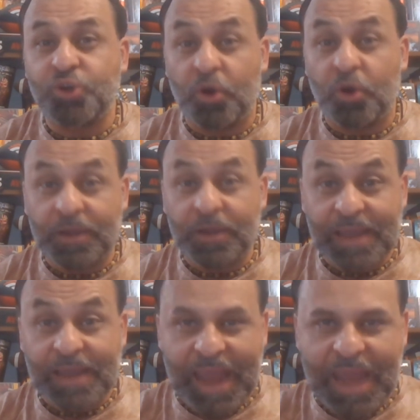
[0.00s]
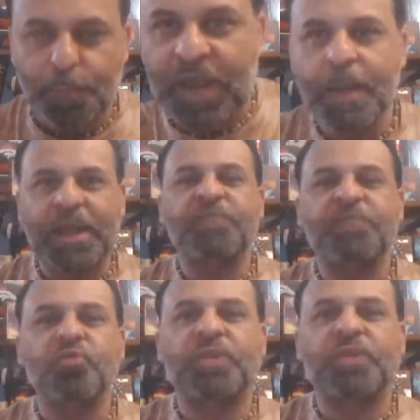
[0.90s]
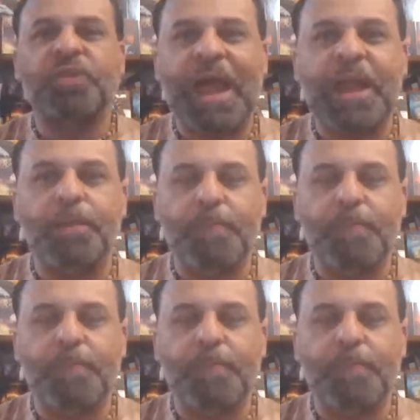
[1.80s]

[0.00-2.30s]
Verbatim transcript: para disfrutar al máximo